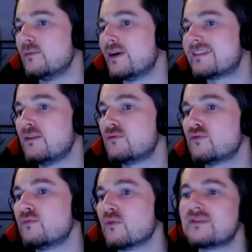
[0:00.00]
Euh, bah,
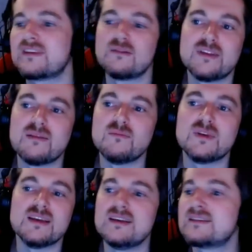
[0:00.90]
salut tout le monde. Salut
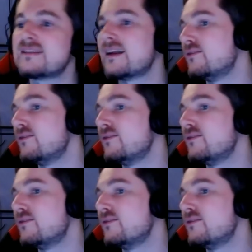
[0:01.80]
Dami,